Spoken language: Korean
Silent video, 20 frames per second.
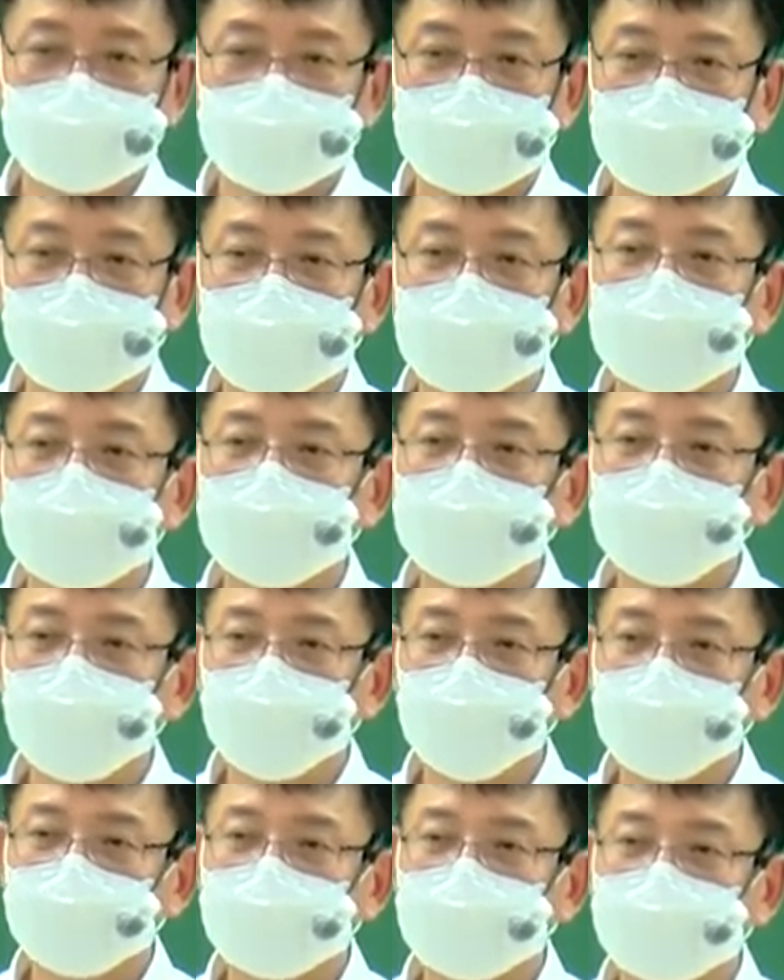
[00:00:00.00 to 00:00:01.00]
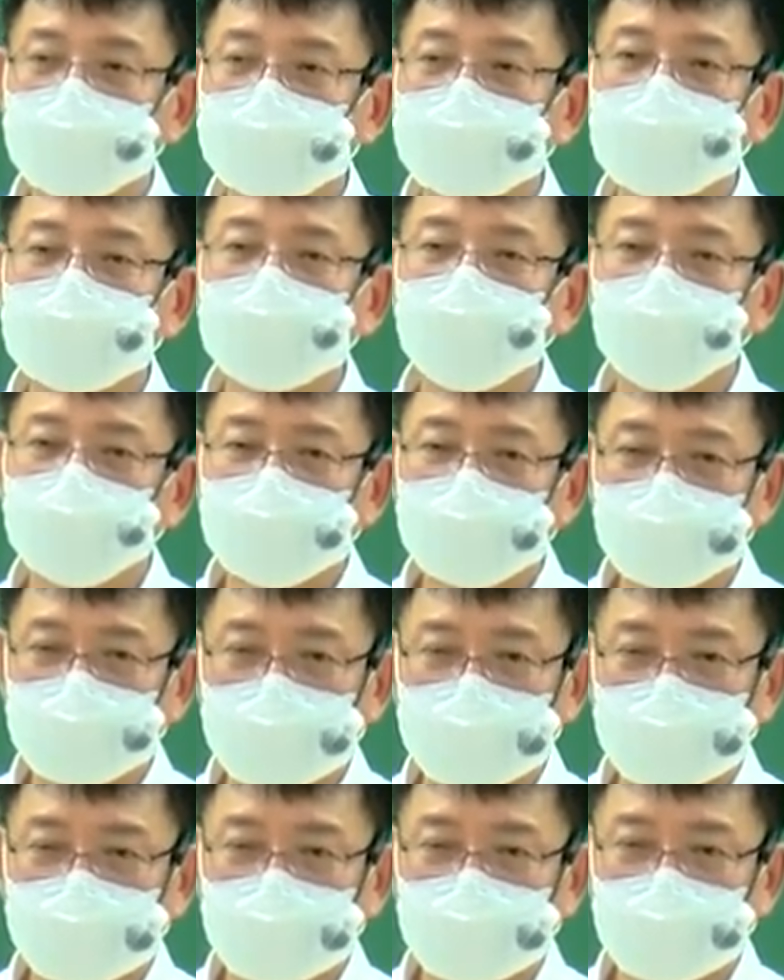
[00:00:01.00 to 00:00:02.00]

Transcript: 날 잡아서 공부하는 건 다 도망가.